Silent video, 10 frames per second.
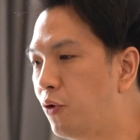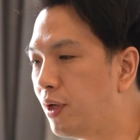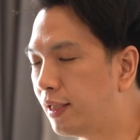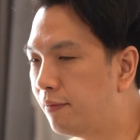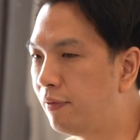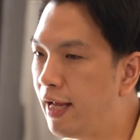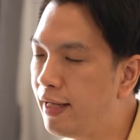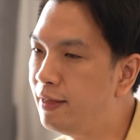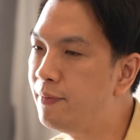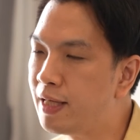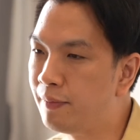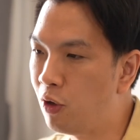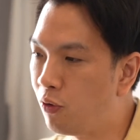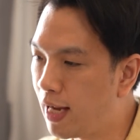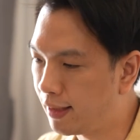อยู่ในทำเลที่มันยังมี
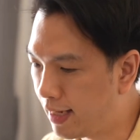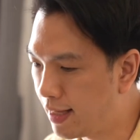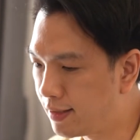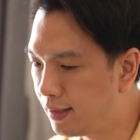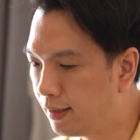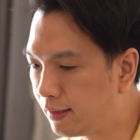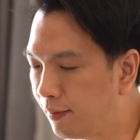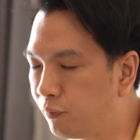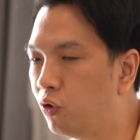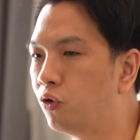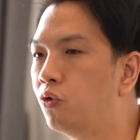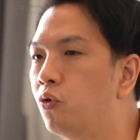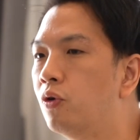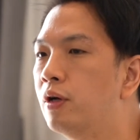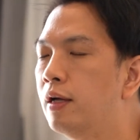โอกาสการเจริญเติบโตสู
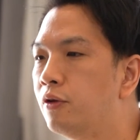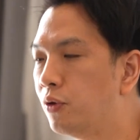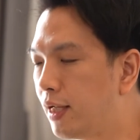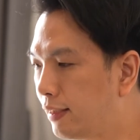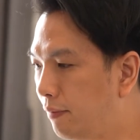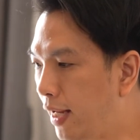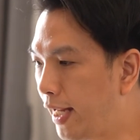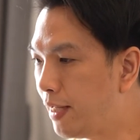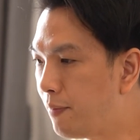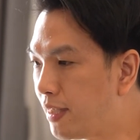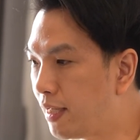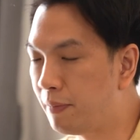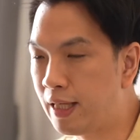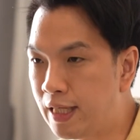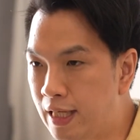ง อยู่ในทำเลที่มันยัง
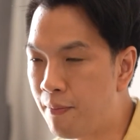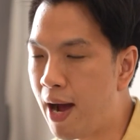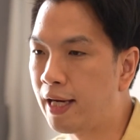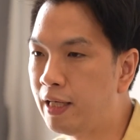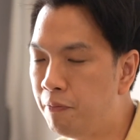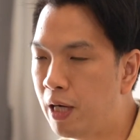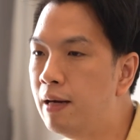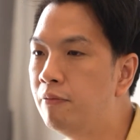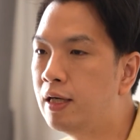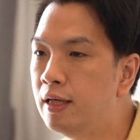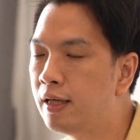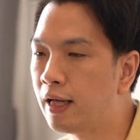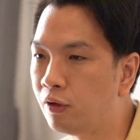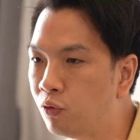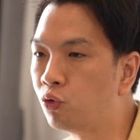มีดีมานที่เพิ่มขึ้นใน
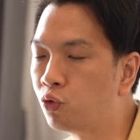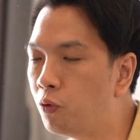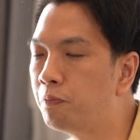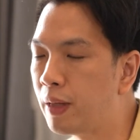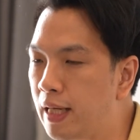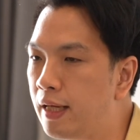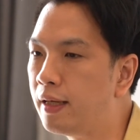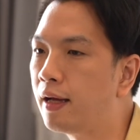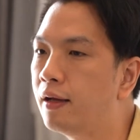ทุกๆปีเนี่ย